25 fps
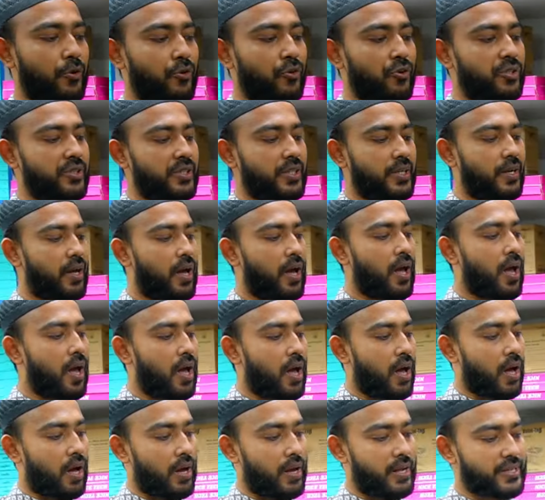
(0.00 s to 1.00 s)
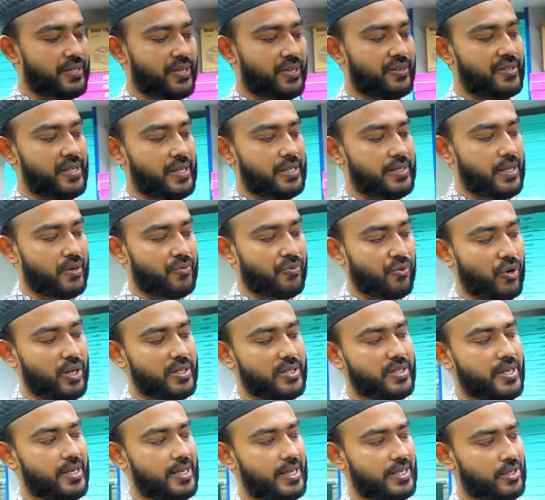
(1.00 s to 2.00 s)
পনেরো ইঞ্চি স্ক্রিন সাইজের ফুল
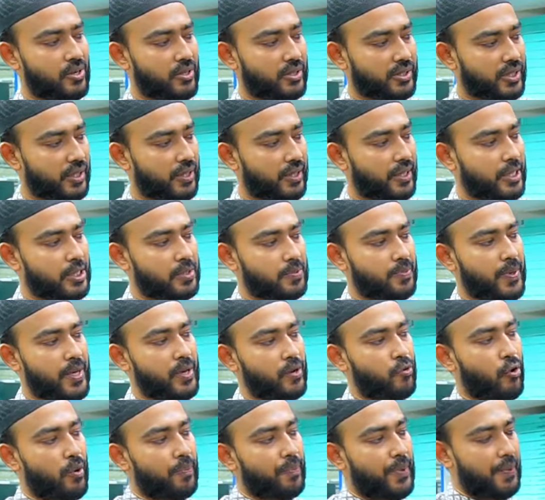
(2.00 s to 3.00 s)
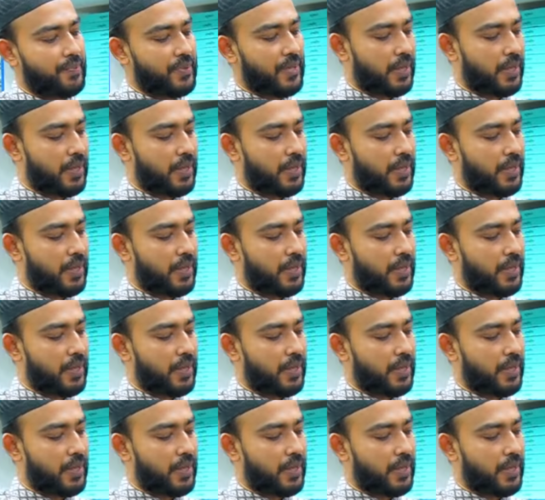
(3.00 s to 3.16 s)
রেজলিউশনের ডিসপ্লে ওয়েবক্যাম